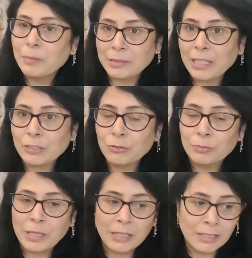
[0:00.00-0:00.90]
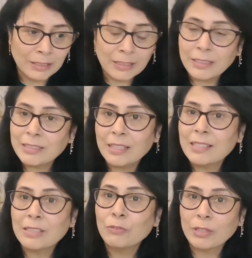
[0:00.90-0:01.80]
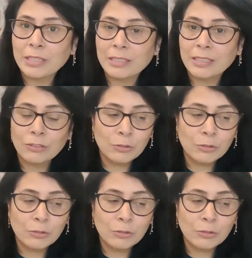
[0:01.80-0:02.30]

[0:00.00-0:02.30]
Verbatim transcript: बताती हूँ मैं कि किस तरह से वो करती है